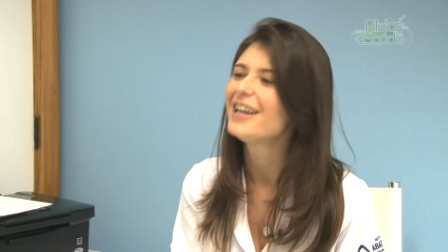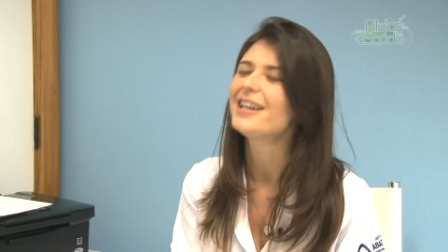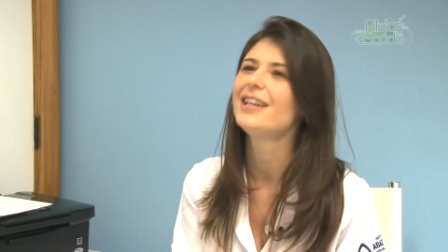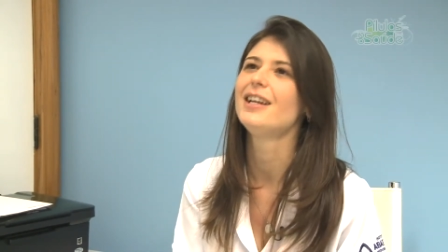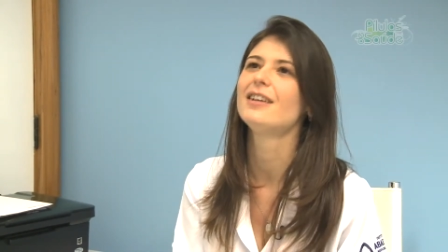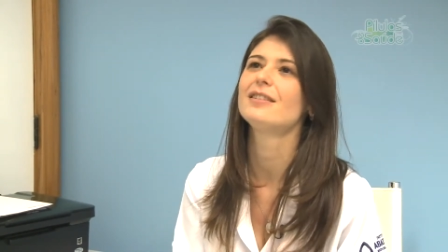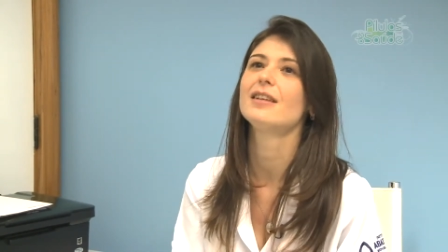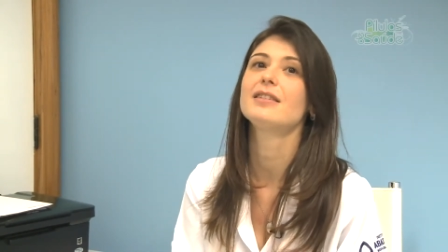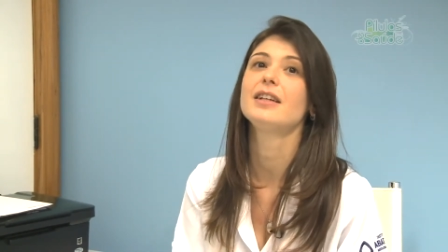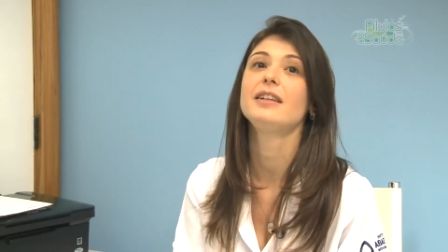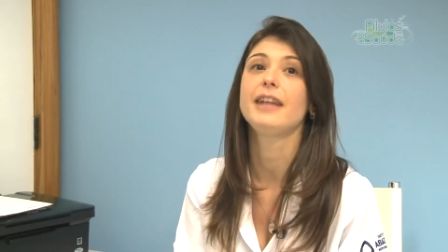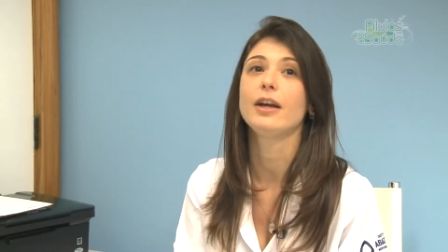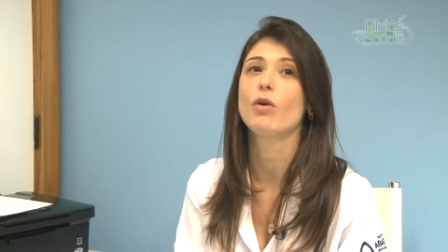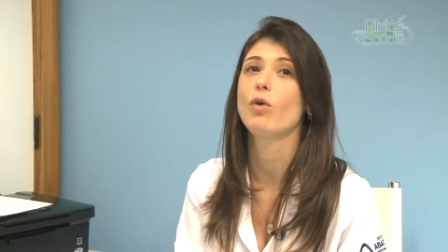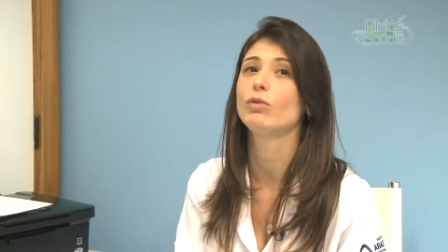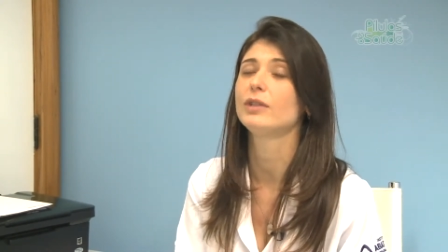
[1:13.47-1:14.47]
crianças que
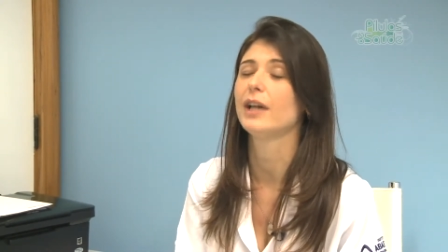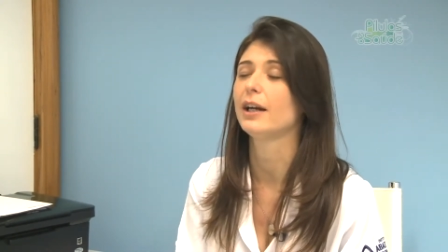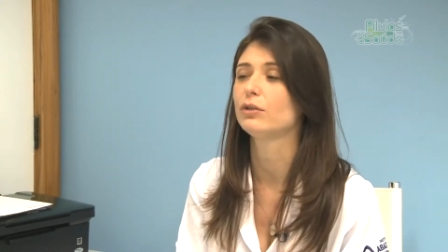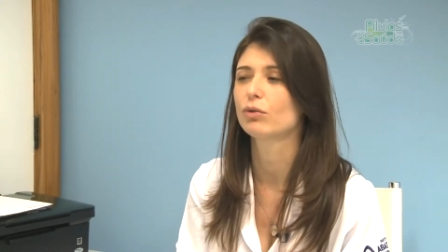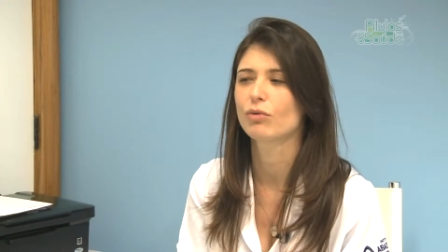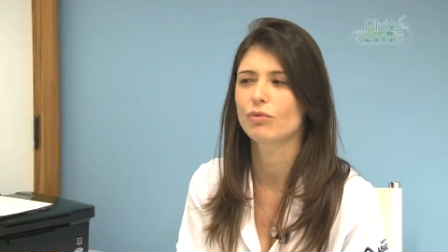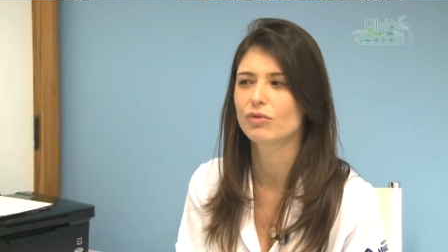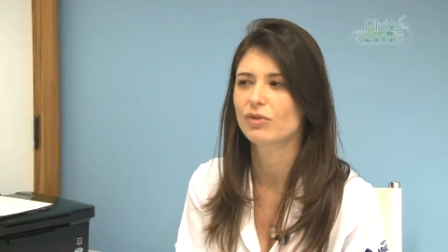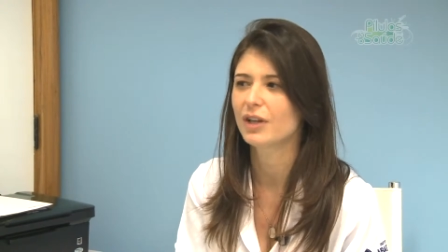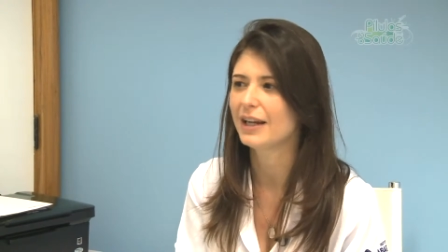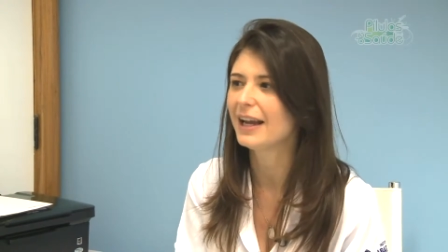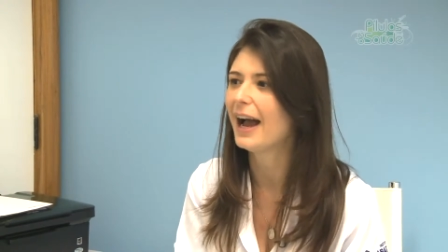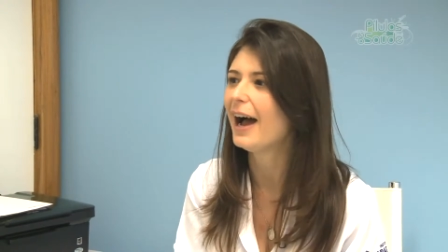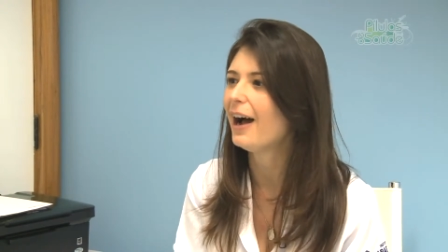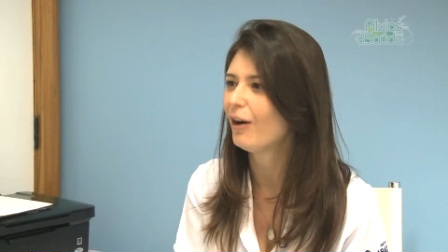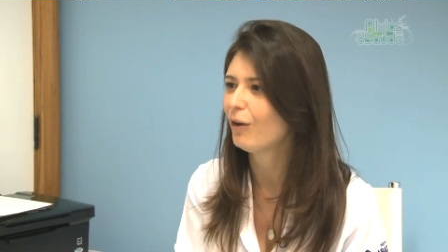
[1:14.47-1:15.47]
têm contato com
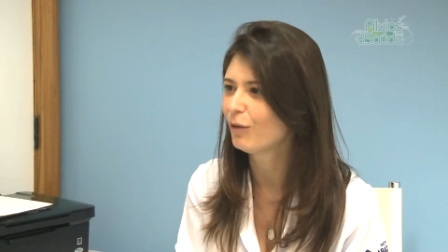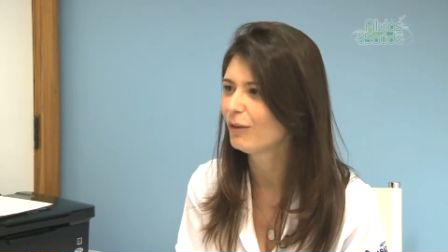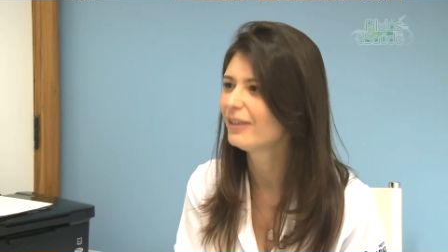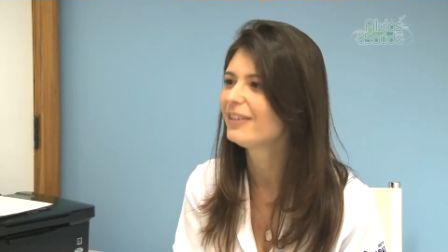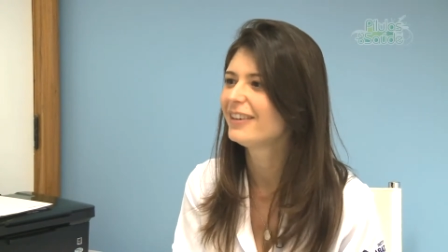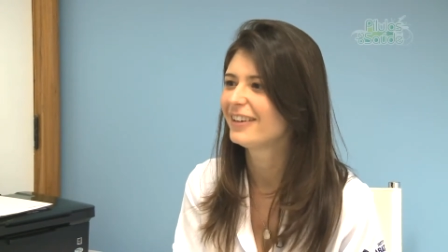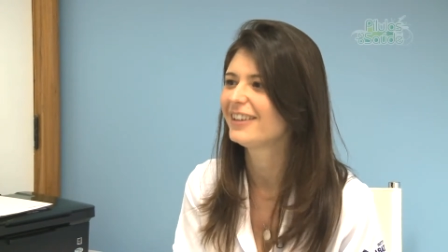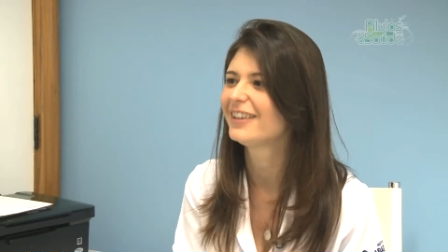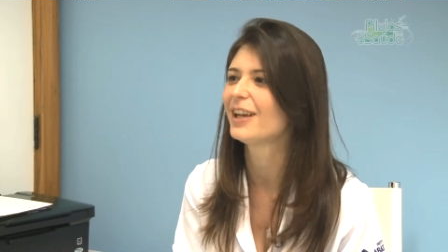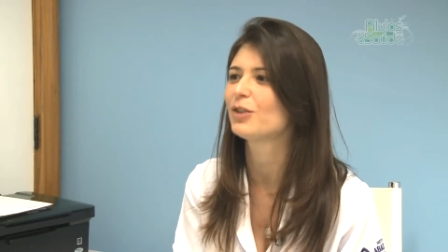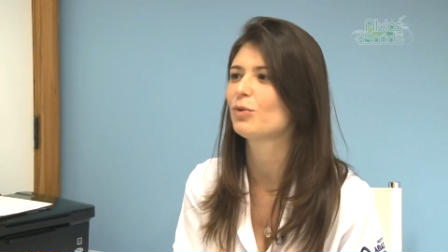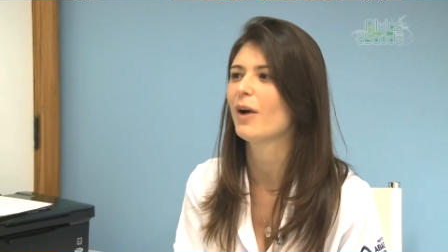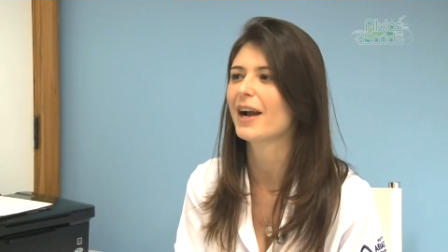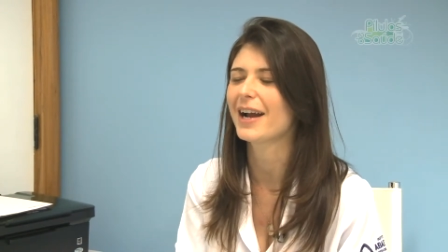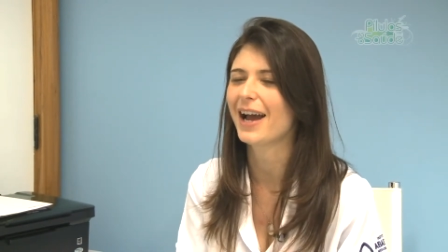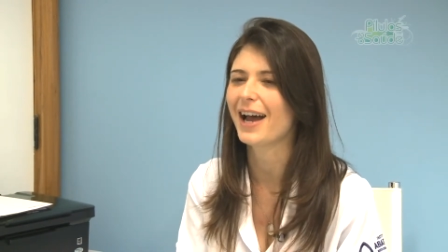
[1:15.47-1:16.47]
cigarro na
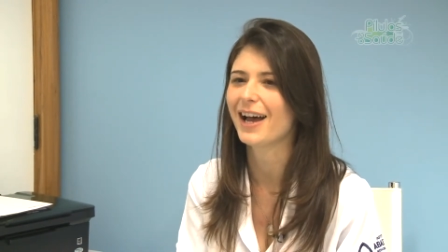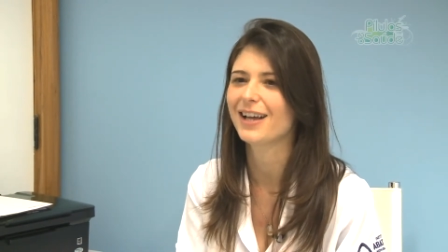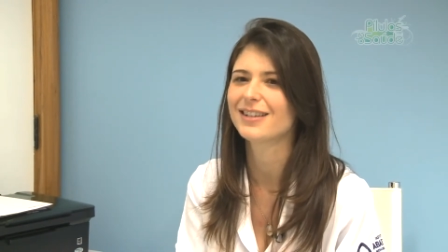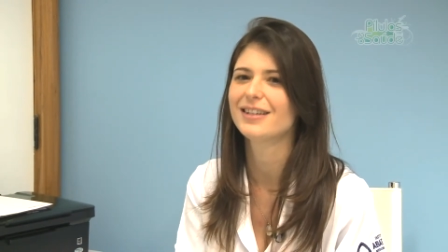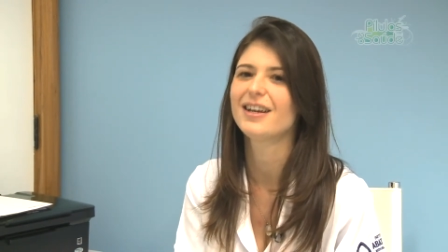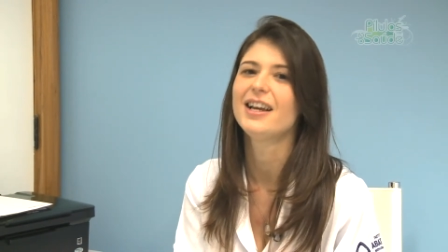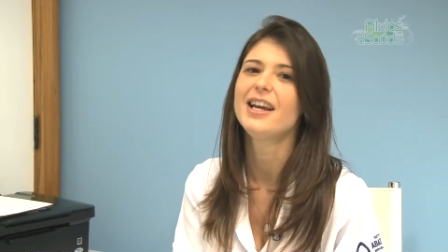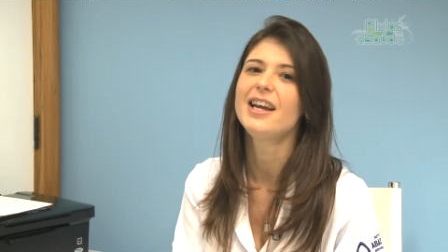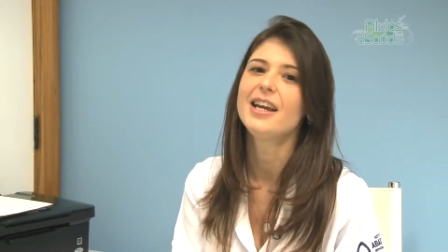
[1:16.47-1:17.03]
sua casa,